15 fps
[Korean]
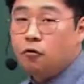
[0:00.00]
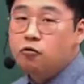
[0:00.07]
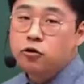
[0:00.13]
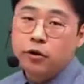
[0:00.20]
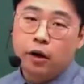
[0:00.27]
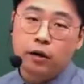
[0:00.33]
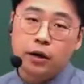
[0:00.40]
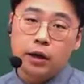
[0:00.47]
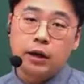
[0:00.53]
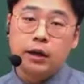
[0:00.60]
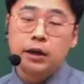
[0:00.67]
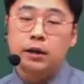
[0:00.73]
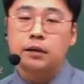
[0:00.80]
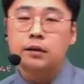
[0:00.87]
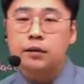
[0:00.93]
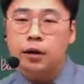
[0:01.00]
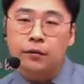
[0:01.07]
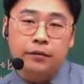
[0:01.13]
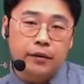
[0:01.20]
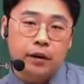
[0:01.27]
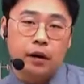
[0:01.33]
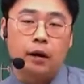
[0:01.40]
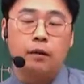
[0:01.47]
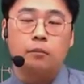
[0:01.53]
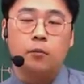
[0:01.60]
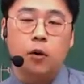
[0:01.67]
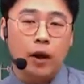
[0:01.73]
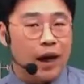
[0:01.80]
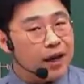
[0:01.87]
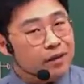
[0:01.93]
골격을 잇는 선들,
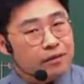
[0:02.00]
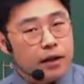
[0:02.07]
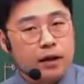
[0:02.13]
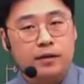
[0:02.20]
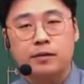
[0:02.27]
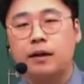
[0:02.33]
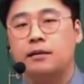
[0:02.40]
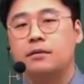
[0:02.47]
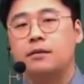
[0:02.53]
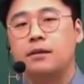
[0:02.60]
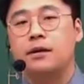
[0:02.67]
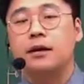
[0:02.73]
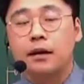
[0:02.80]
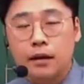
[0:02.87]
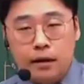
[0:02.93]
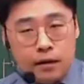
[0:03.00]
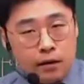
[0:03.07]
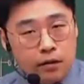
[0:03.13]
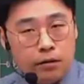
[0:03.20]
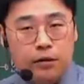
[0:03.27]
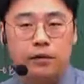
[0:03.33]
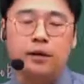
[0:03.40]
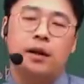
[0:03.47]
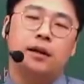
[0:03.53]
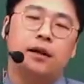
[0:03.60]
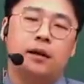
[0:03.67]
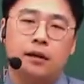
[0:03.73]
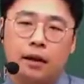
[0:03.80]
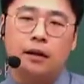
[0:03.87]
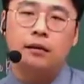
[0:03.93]
뭐 KTX라든지 이런 것들이
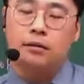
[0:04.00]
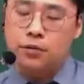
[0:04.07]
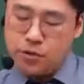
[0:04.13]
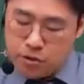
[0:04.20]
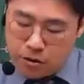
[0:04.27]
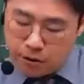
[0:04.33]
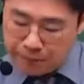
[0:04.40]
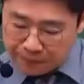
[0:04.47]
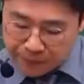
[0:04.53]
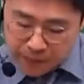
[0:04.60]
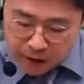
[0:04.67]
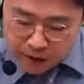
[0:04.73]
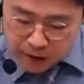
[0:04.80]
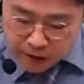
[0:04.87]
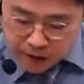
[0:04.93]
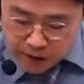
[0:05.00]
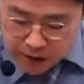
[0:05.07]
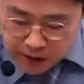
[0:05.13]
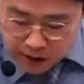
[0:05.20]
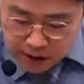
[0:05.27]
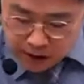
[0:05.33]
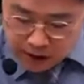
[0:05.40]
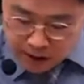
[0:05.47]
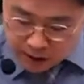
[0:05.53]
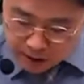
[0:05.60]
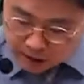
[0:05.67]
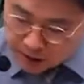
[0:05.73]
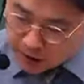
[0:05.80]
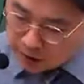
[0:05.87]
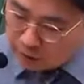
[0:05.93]
해당이 되는 거죠. 자,
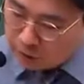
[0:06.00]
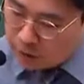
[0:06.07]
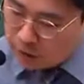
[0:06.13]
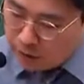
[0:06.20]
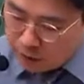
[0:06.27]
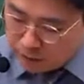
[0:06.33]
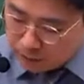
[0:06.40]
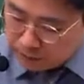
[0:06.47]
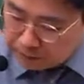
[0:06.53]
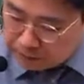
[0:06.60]
됐고요.